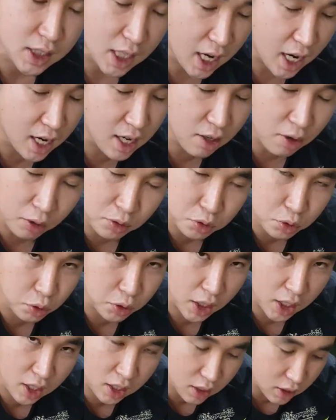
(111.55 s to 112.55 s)
잘
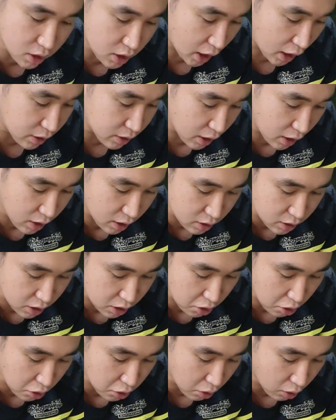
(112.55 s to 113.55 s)
건조되는지 안
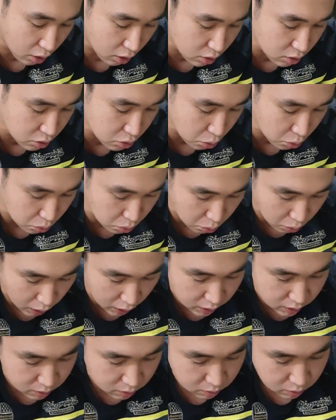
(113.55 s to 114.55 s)
되는지 그래도 어느 정도
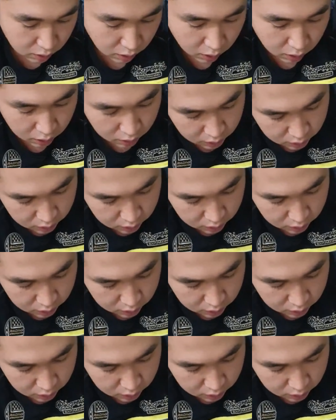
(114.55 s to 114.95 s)
한